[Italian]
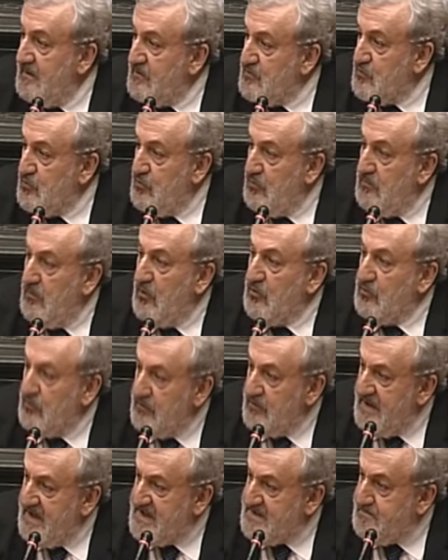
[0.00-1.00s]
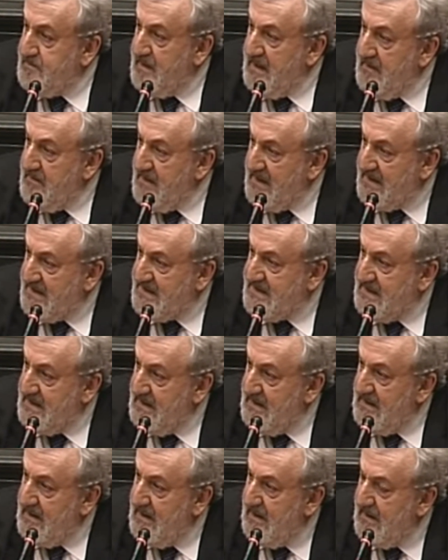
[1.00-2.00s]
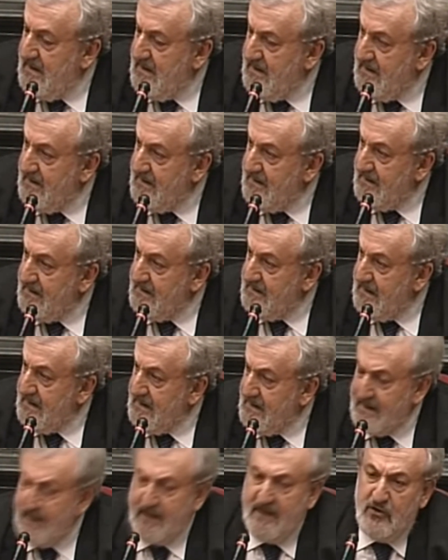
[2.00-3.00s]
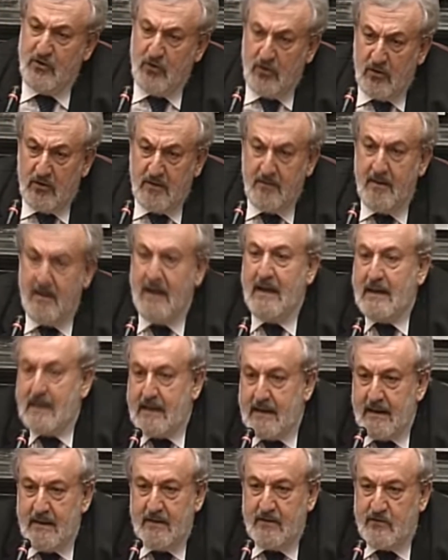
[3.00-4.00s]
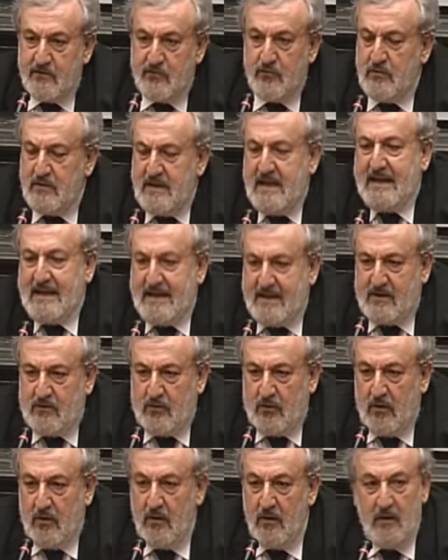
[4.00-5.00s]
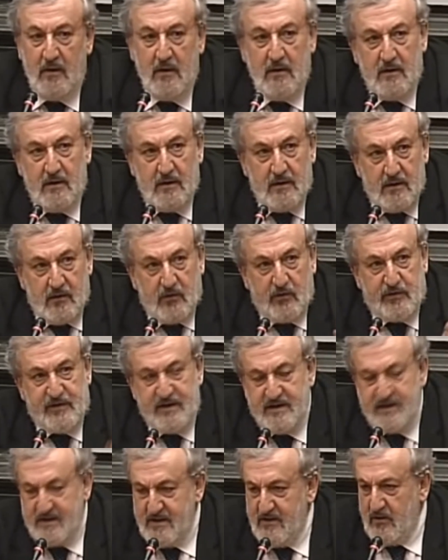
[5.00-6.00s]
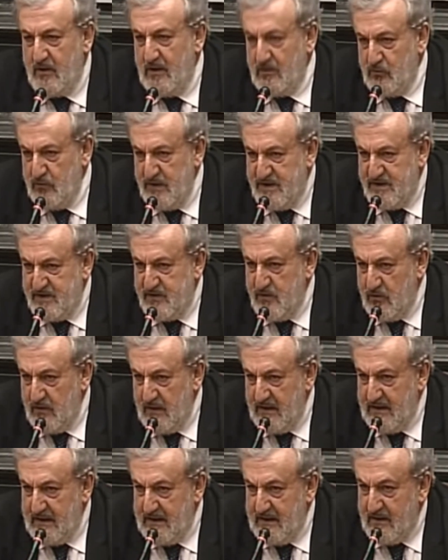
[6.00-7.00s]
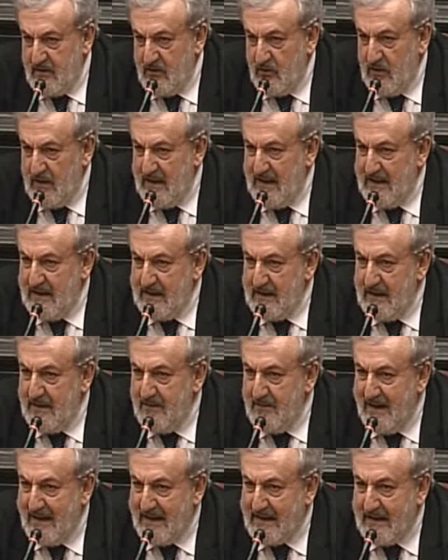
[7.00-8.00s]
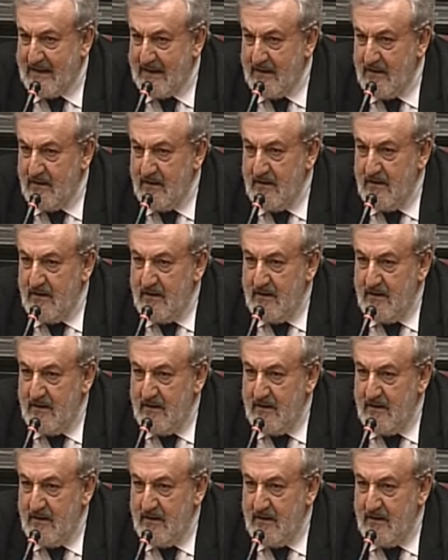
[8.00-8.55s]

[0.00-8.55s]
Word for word: sul modo di esprimersi eh, dei territori, ma anche sul diritto. Io ho sentito l'audizione del collega delle Marche